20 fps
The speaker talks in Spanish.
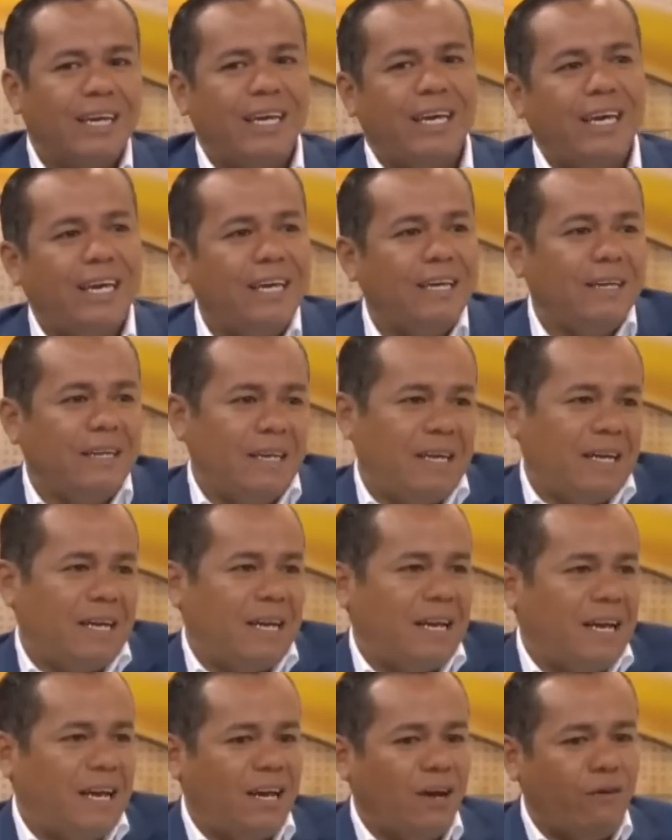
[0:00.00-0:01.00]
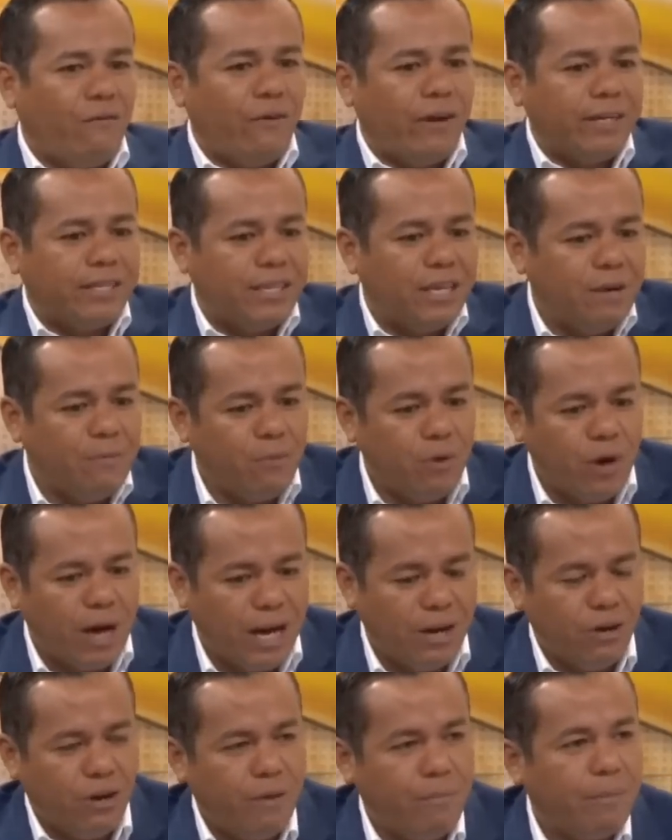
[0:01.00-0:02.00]
Y le
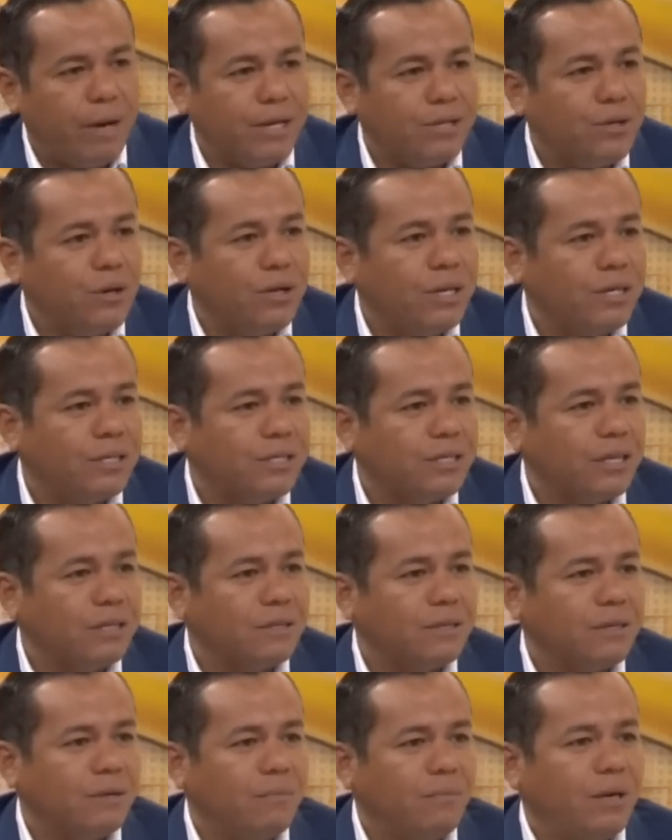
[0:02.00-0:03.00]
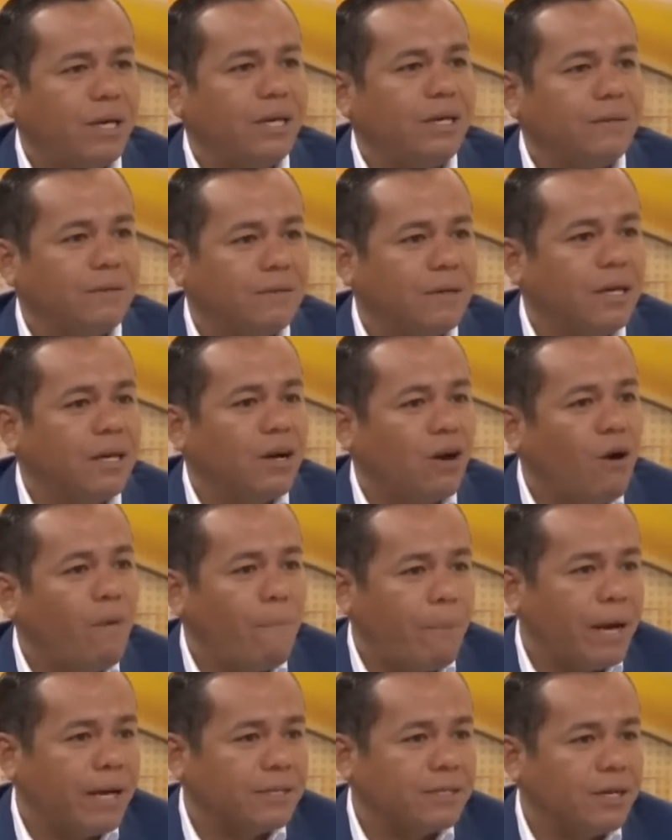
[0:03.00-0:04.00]
ofrecimos a los inversionistas comprárselos.
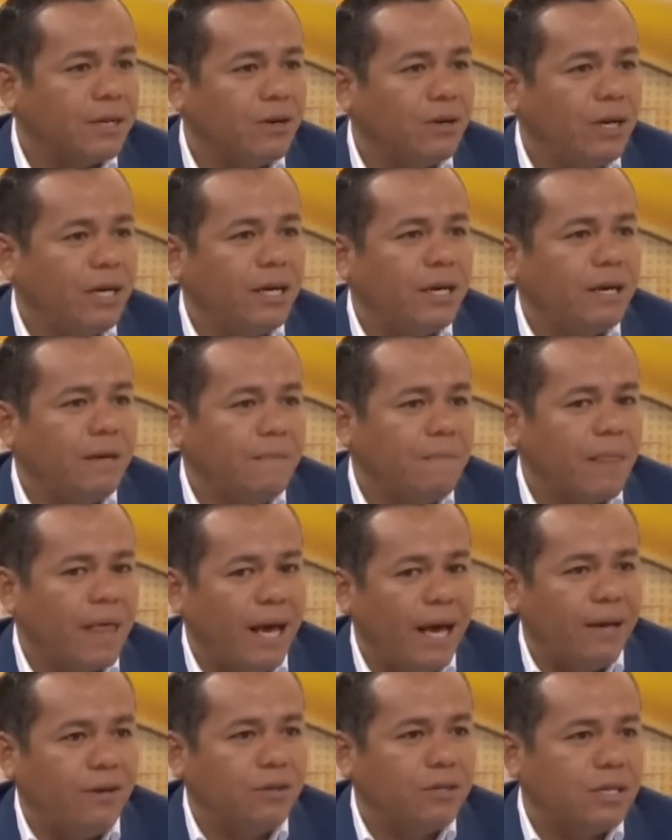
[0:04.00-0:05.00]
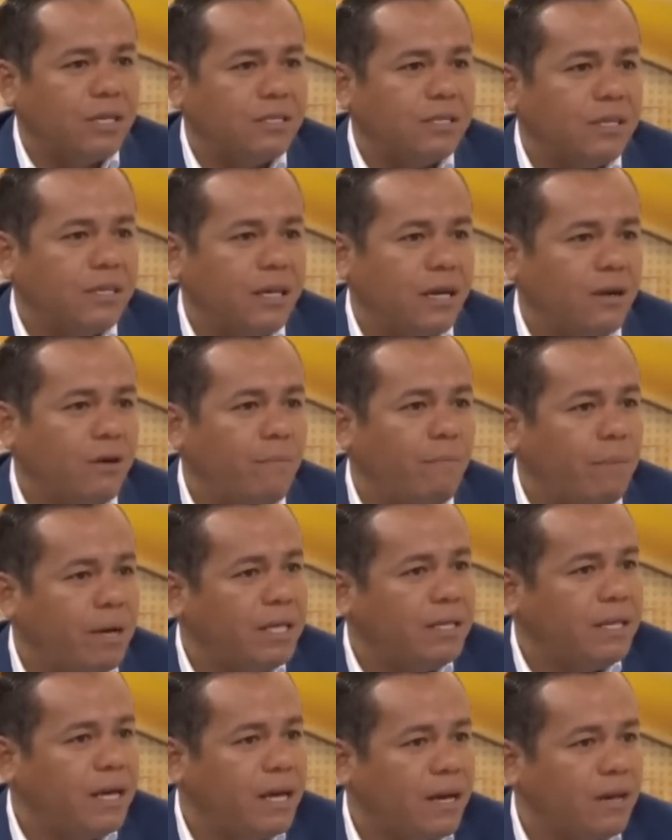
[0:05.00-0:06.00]
comprárselos. Y ellos decidieron
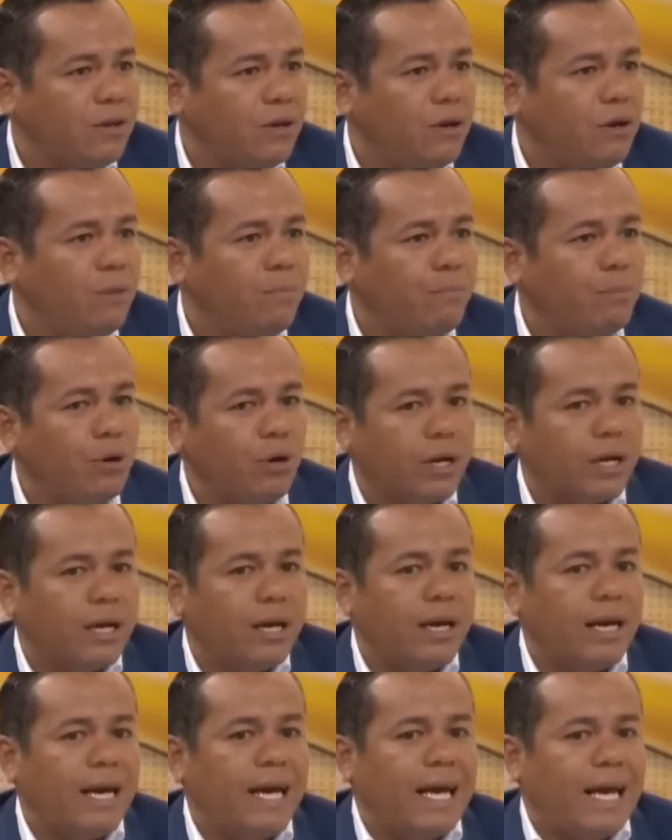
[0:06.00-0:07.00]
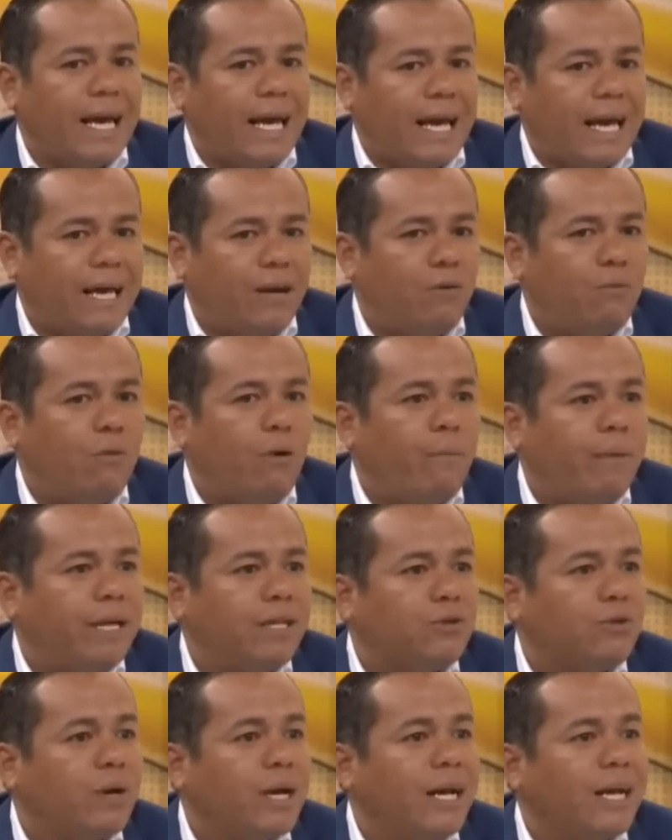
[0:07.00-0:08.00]
vendérnoslos porque era un
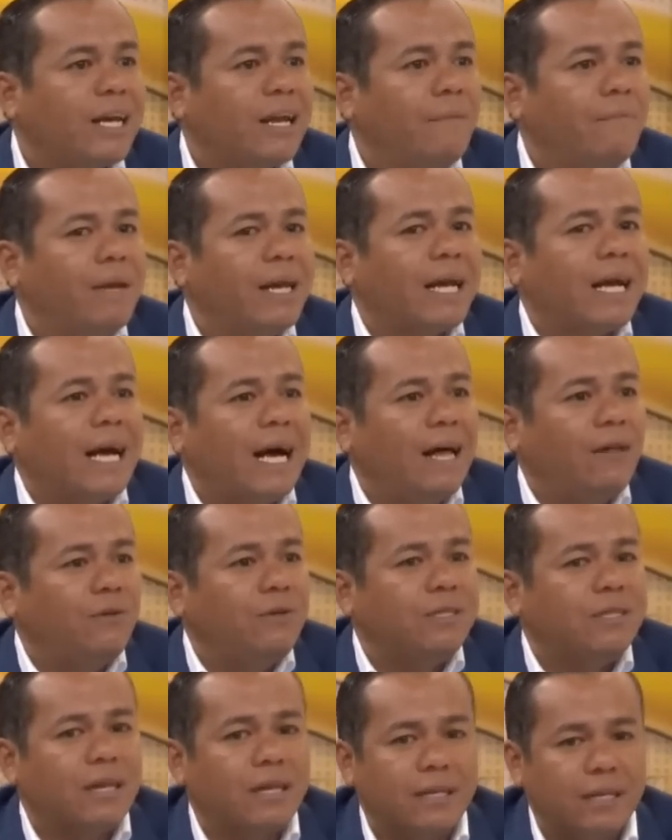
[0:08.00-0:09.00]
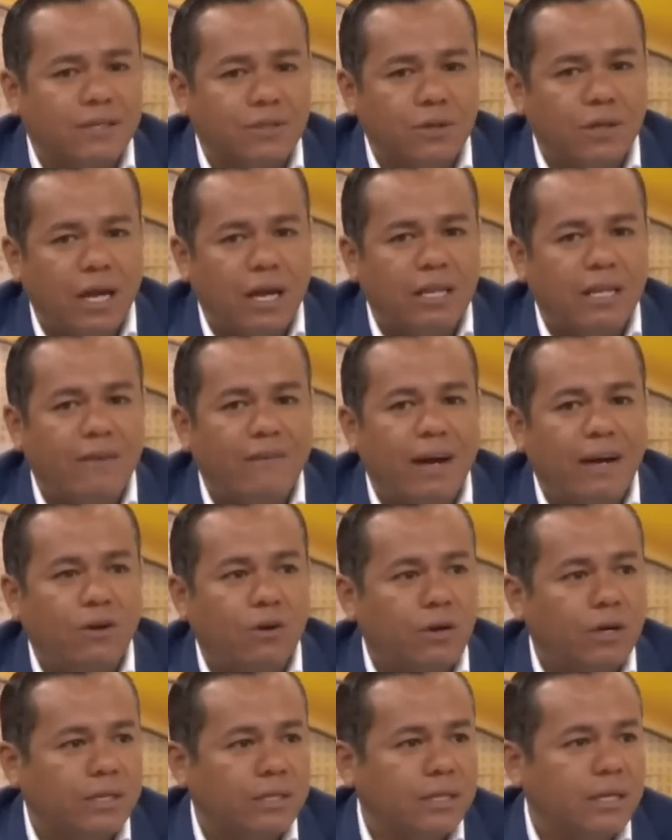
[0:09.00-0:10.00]
momento en el que el mercado internacional de
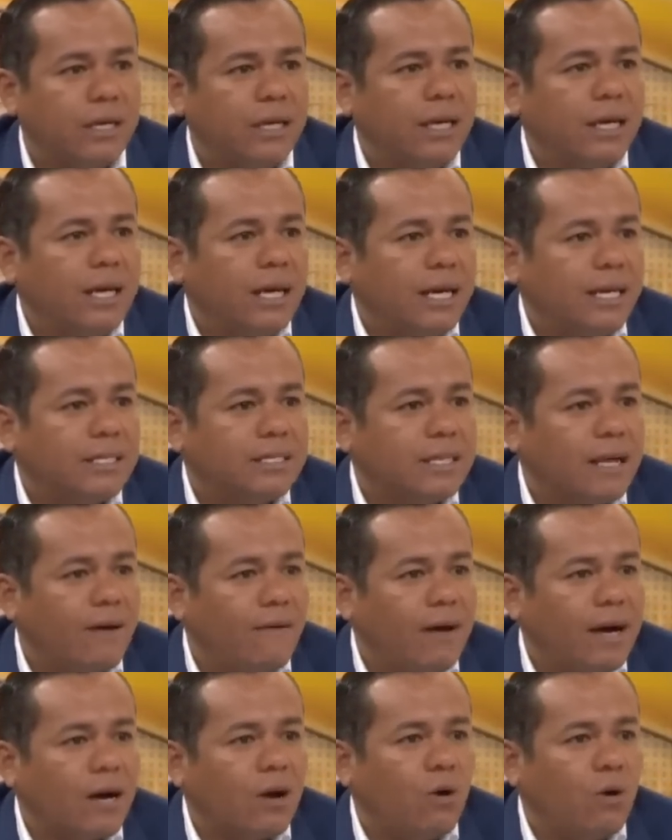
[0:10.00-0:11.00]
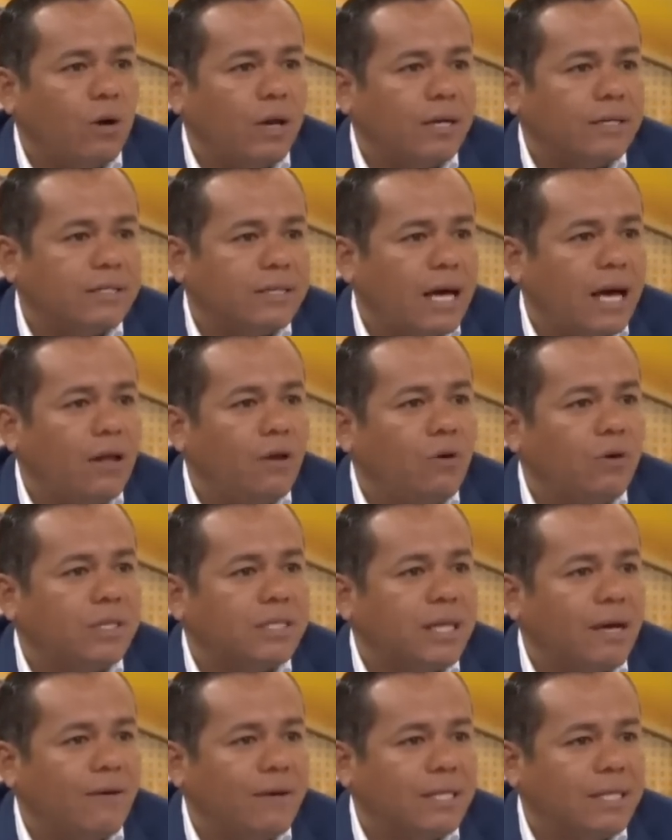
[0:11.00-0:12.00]
valores estaba colapsado,
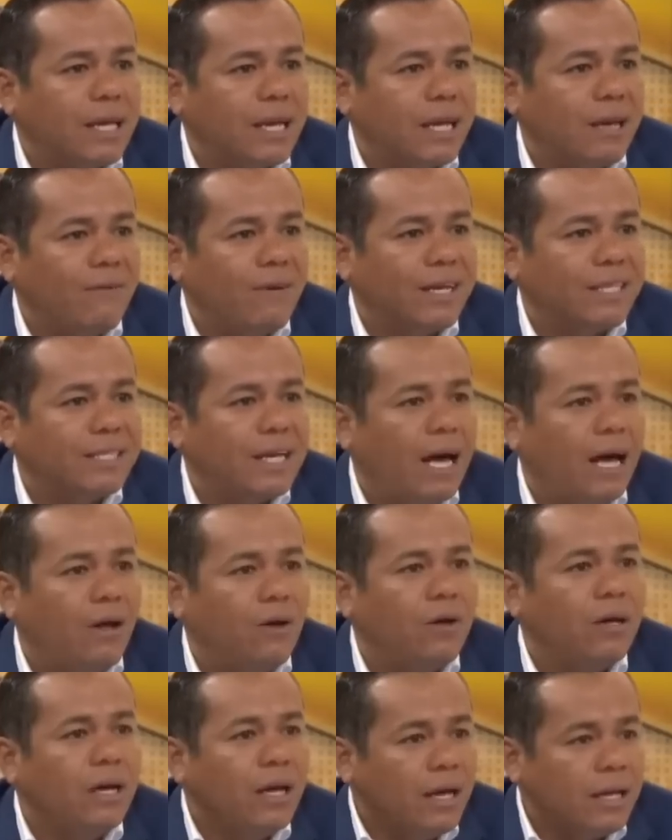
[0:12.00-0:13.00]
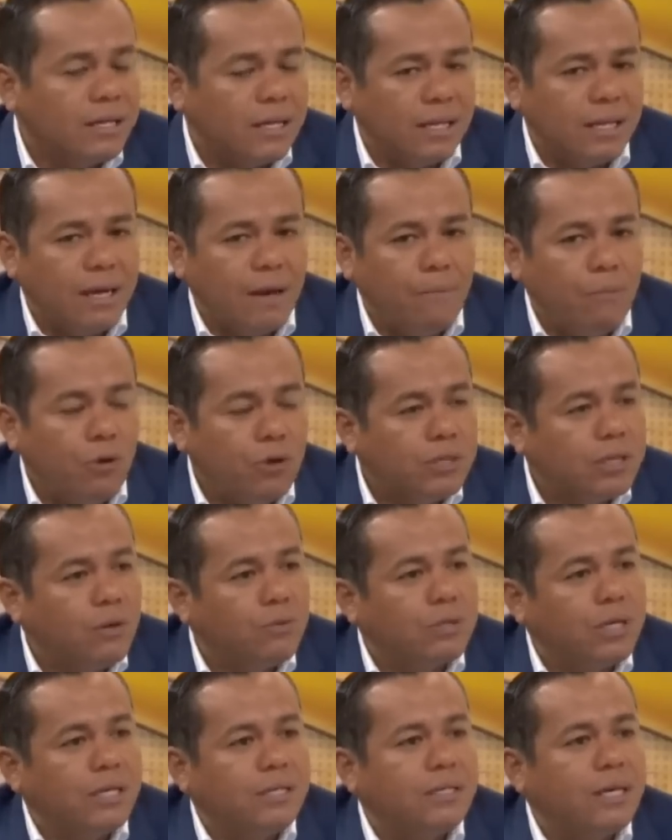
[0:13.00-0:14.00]
estaba tergiversado, tenía mucha
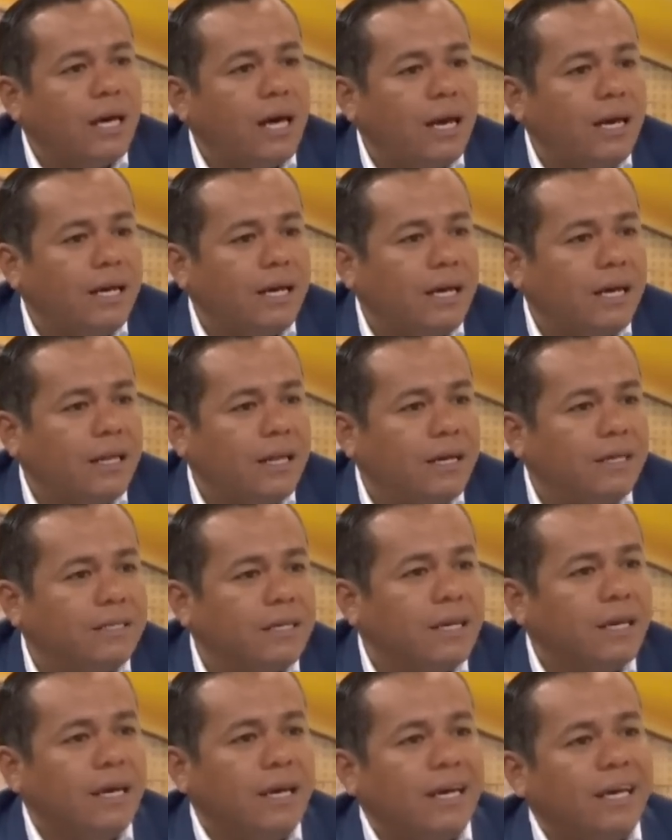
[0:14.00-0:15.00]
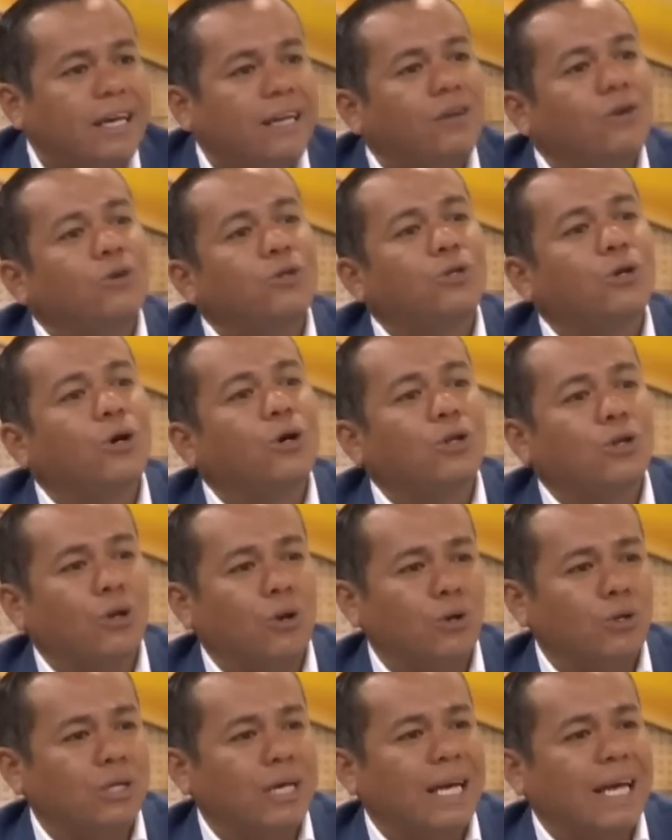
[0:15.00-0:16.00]
ausencia de liquidez y
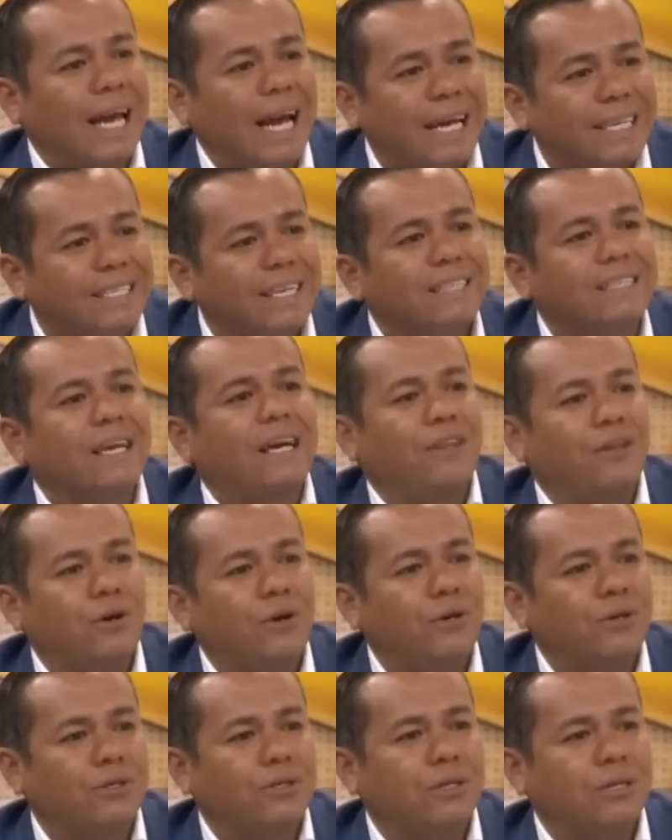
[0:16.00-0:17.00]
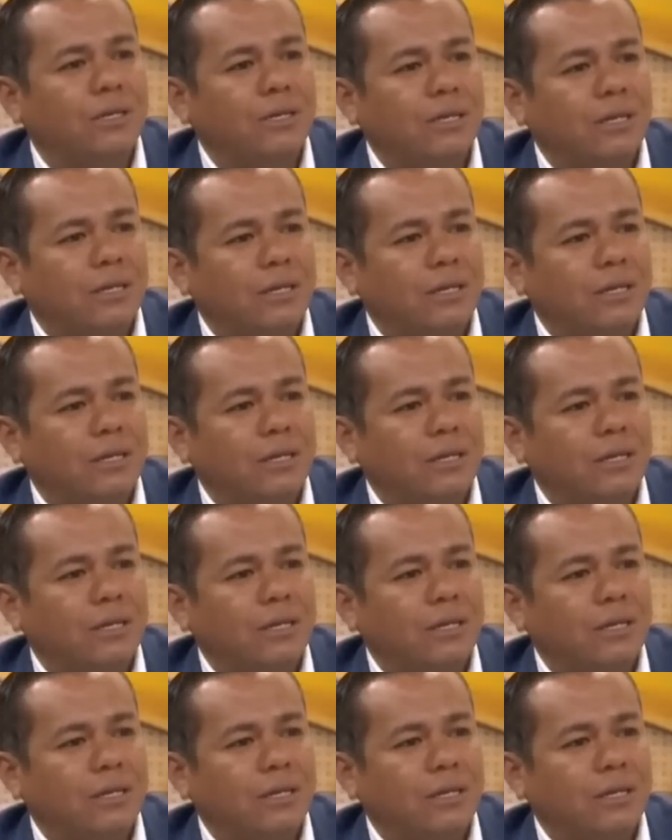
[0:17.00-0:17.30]
nosotros, gracias a Dios,